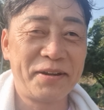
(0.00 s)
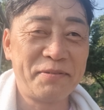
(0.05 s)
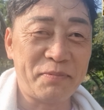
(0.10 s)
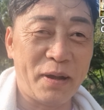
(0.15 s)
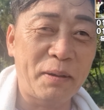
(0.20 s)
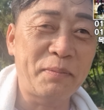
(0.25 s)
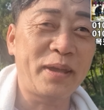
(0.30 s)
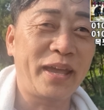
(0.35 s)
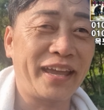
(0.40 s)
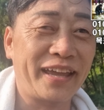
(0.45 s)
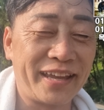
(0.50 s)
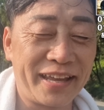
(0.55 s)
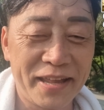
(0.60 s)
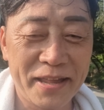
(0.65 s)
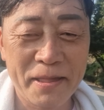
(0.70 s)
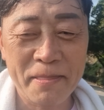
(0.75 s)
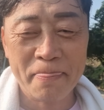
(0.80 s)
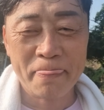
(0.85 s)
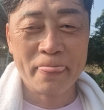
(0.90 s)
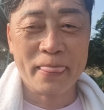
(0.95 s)
밤에
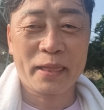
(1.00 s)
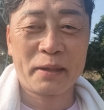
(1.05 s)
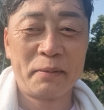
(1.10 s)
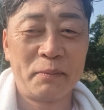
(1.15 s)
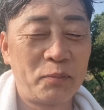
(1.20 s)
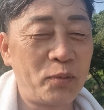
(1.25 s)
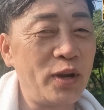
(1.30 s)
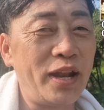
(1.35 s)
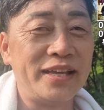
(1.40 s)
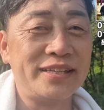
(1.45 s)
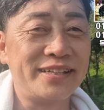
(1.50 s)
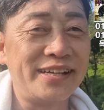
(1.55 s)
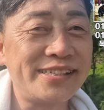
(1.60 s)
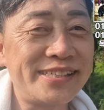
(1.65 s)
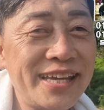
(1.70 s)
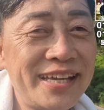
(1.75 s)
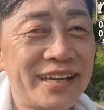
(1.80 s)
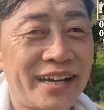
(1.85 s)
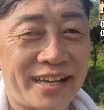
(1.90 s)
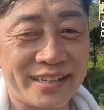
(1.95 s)
뭘 한 열
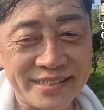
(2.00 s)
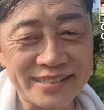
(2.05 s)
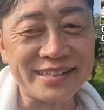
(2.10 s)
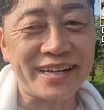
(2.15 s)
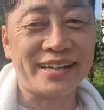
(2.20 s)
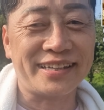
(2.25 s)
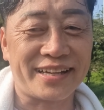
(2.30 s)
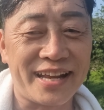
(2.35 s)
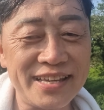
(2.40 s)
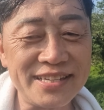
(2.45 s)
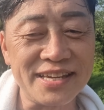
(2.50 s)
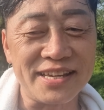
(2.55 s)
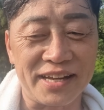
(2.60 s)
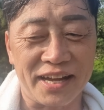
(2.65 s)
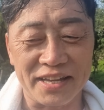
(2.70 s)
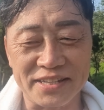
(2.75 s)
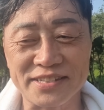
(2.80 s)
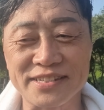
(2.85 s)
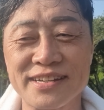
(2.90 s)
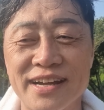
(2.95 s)
시에나 갔을까 열한 시에나
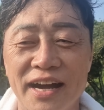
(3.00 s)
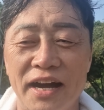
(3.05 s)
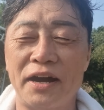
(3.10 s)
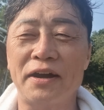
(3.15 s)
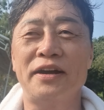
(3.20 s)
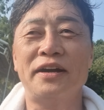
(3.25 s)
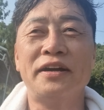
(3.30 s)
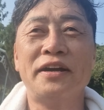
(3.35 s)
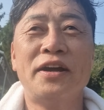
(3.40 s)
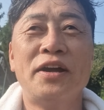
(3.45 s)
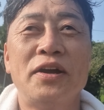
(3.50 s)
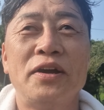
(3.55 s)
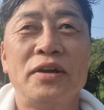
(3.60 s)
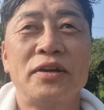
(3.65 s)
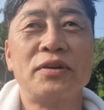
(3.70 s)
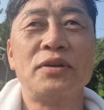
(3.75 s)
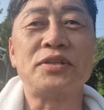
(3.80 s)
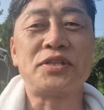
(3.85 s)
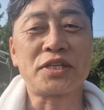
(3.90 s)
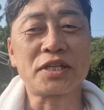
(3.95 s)
갔을까.
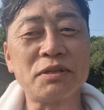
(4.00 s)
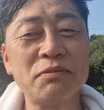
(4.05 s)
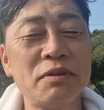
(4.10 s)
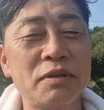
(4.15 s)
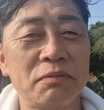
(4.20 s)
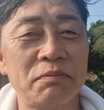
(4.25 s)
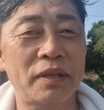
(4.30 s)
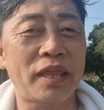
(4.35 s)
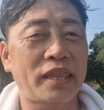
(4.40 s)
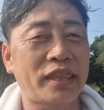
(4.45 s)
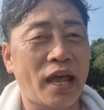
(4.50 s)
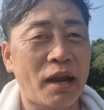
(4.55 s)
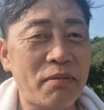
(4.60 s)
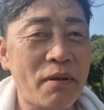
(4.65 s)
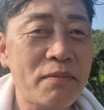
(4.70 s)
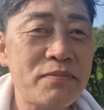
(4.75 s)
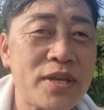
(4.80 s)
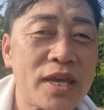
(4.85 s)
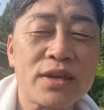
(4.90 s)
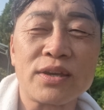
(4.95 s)
뭐 지금은
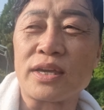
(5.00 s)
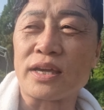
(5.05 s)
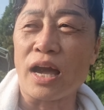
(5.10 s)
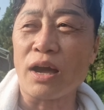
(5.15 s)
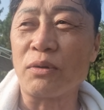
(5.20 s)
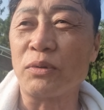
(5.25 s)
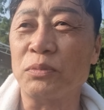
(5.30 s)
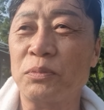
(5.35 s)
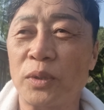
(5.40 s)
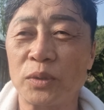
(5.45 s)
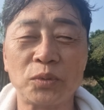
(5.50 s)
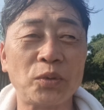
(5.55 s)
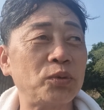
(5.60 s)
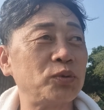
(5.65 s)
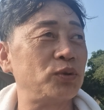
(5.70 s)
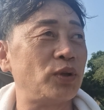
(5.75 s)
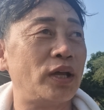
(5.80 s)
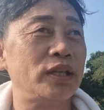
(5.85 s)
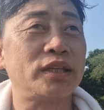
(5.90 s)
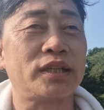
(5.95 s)
날밤새기 까고 뭐
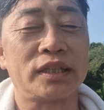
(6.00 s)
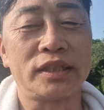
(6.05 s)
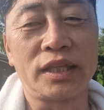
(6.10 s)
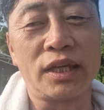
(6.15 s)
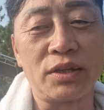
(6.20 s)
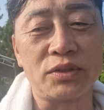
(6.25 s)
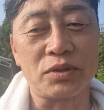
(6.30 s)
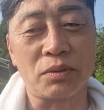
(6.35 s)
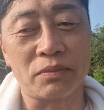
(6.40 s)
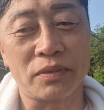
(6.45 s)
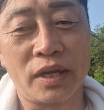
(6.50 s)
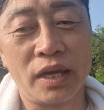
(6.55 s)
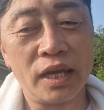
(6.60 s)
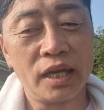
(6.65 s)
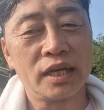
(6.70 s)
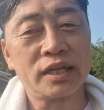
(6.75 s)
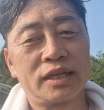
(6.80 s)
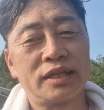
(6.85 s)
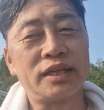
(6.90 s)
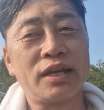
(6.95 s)
놀기도 한데 그때는 좀
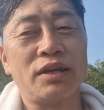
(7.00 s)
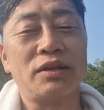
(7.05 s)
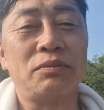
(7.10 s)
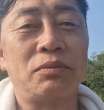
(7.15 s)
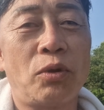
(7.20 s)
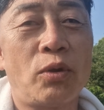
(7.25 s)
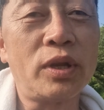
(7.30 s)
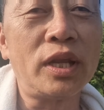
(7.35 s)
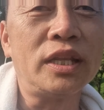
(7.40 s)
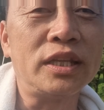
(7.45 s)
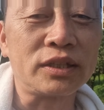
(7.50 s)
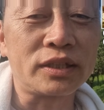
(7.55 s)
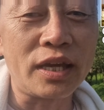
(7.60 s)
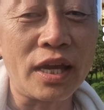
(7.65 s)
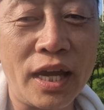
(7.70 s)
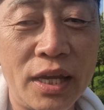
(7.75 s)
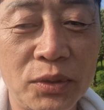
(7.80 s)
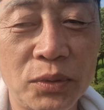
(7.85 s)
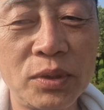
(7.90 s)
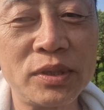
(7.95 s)
그래 오래
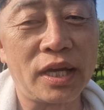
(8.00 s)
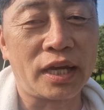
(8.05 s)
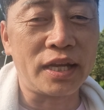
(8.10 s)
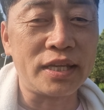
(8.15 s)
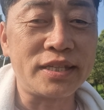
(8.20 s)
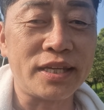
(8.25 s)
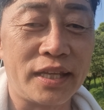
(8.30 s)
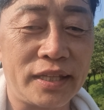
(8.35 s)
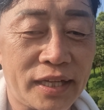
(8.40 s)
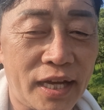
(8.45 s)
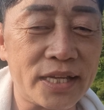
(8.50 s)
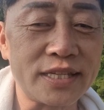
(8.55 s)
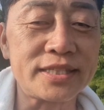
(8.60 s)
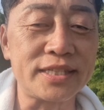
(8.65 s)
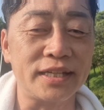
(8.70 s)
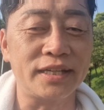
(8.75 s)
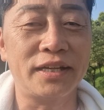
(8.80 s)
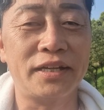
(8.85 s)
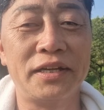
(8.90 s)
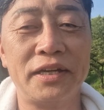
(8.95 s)
늦게까지 놀지 않았지. 근데
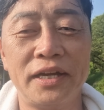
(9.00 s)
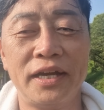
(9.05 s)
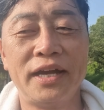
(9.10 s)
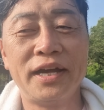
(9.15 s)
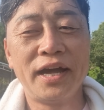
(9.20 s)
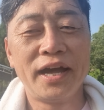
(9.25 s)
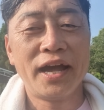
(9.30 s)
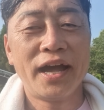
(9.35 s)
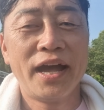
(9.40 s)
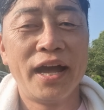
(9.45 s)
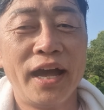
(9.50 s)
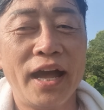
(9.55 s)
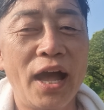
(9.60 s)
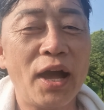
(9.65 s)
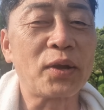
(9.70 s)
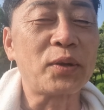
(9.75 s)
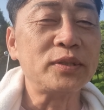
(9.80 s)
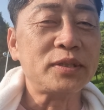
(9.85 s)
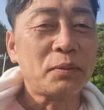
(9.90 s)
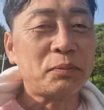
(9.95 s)
갔어. 아
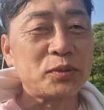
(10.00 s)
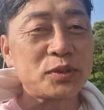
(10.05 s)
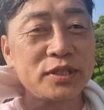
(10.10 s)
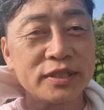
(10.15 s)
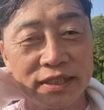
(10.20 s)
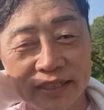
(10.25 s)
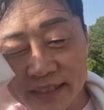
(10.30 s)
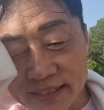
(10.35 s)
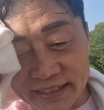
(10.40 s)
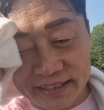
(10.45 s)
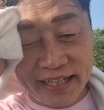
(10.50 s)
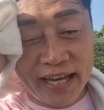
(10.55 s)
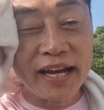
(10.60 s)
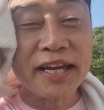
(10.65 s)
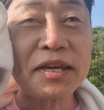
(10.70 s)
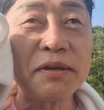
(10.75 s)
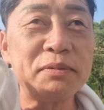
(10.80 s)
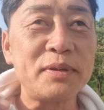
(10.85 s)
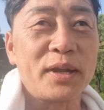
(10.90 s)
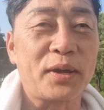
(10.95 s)
이제 무슨 그
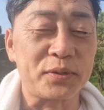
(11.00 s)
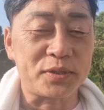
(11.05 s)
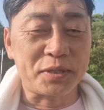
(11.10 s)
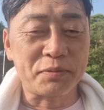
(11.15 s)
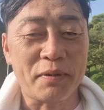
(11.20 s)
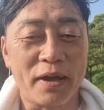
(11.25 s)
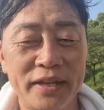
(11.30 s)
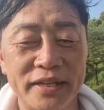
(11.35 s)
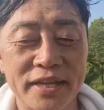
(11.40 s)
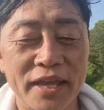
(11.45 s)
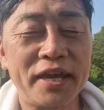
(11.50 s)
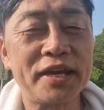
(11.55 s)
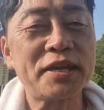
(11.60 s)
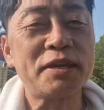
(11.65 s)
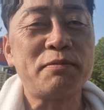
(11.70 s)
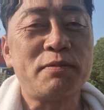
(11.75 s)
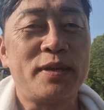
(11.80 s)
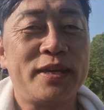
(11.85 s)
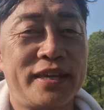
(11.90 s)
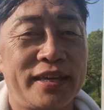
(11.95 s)
형님이라고 집안내
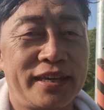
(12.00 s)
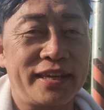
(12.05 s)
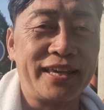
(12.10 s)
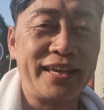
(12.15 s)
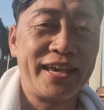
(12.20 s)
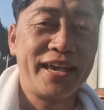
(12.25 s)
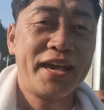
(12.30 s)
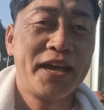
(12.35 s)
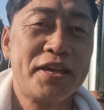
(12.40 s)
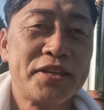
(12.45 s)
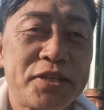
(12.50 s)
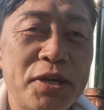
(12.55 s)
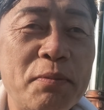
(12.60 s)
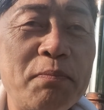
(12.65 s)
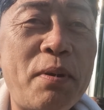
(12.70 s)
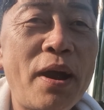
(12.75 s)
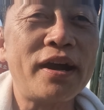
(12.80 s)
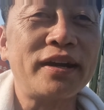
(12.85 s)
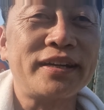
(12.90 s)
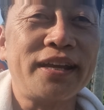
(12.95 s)
형님이
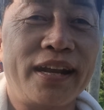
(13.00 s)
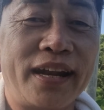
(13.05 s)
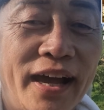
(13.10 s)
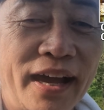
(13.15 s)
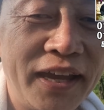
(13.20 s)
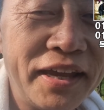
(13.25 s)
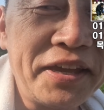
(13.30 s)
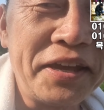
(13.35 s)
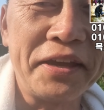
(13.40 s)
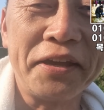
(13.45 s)
전방을 해라.